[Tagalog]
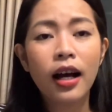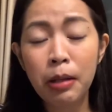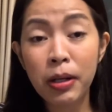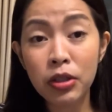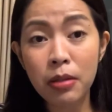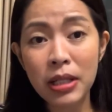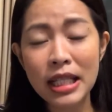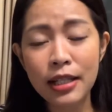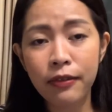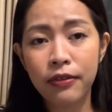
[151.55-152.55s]
About
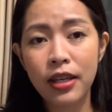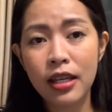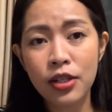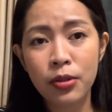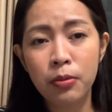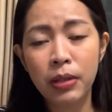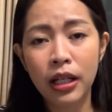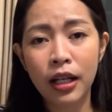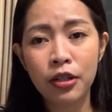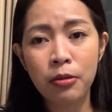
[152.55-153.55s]
naman sa fees, kung
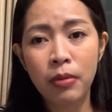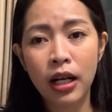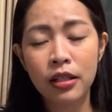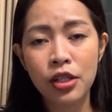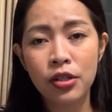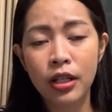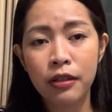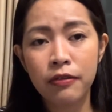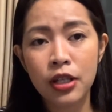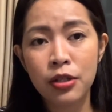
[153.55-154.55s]
magkano yung mga
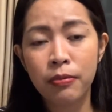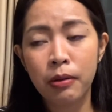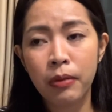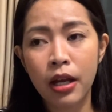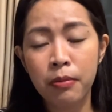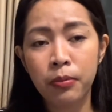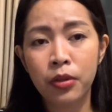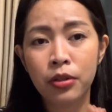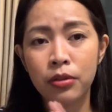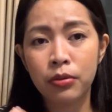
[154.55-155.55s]
additional fees from
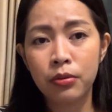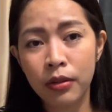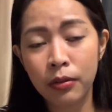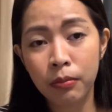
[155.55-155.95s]
airport to